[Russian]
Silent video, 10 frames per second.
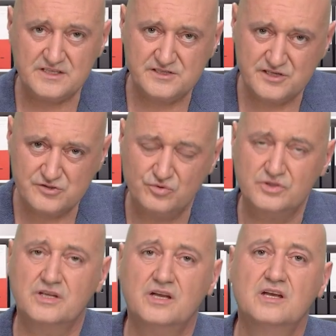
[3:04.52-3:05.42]

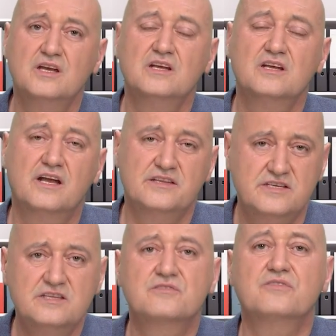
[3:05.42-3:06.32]
сезонно –
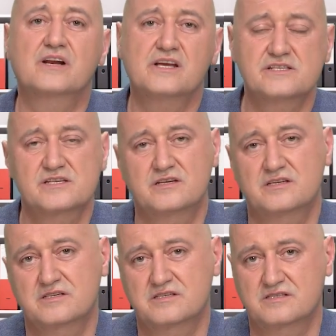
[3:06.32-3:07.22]
один-два
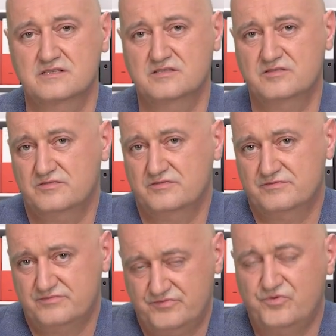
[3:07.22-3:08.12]
раза э,
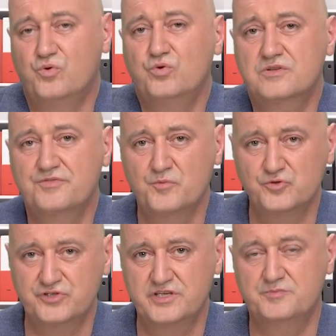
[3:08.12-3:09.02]
в год вы
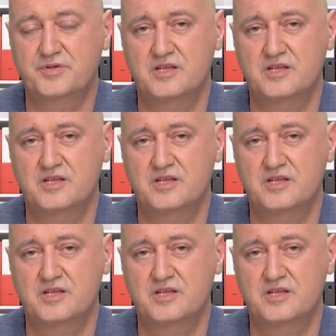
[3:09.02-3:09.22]
можете их